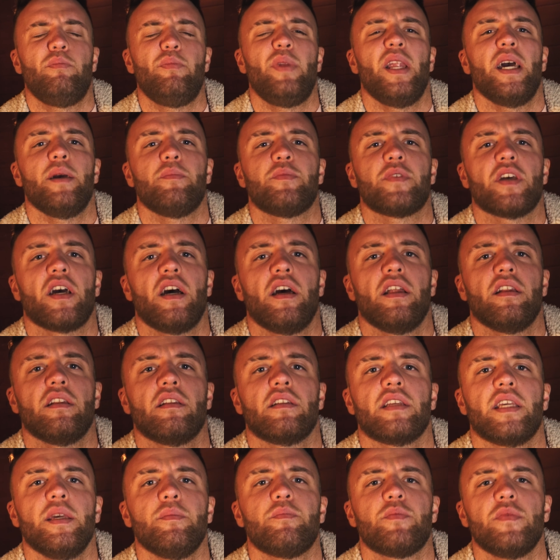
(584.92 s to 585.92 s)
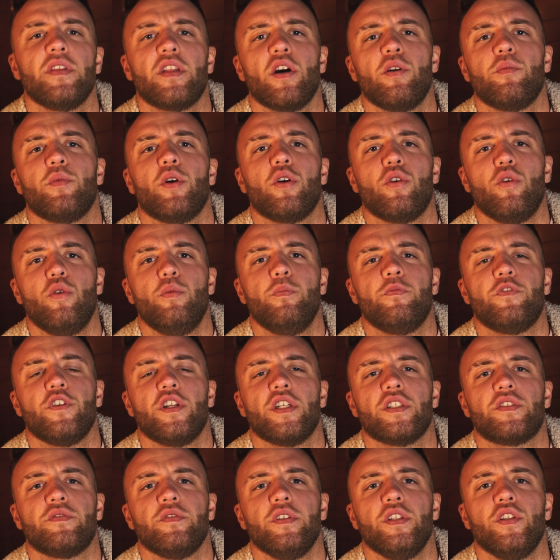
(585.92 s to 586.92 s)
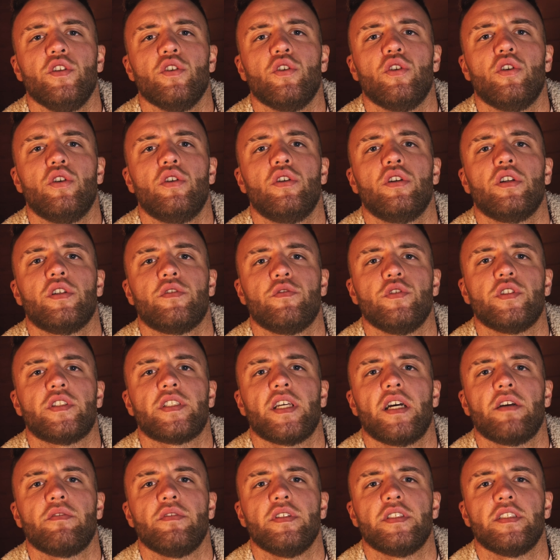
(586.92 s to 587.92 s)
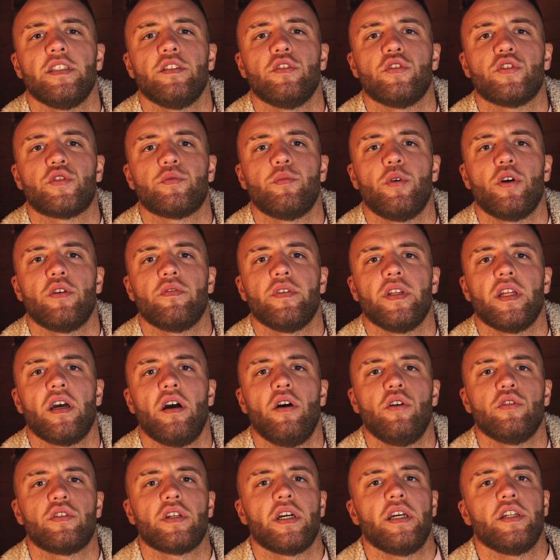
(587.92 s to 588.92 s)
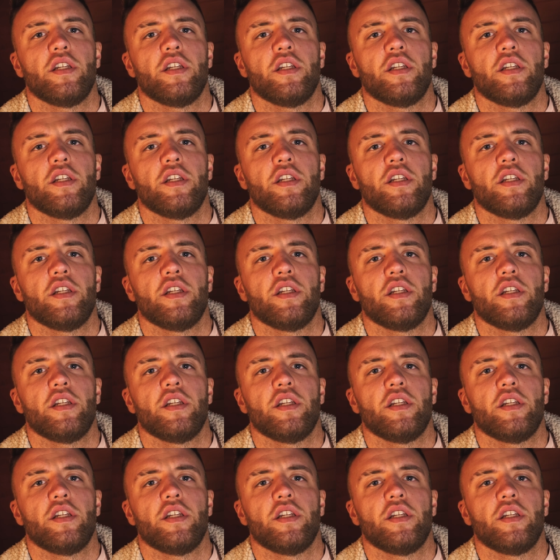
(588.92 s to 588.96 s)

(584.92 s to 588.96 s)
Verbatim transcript: Bleibt dran, gebt einen Daumen nach oben für das Video. Ich würde sagen, wir sehen uns morgen wieder. Haut